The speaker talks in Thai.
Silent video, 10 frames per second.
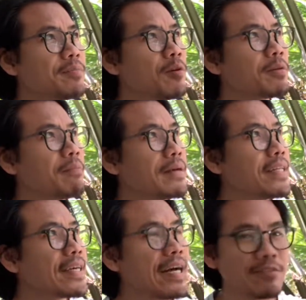พบกับบร
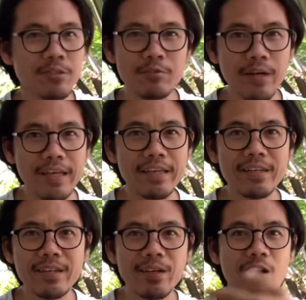รยากาศสว
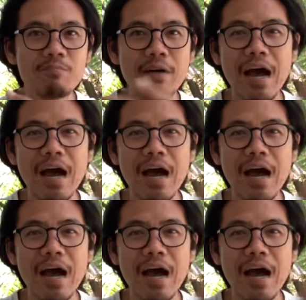ยๆรอบ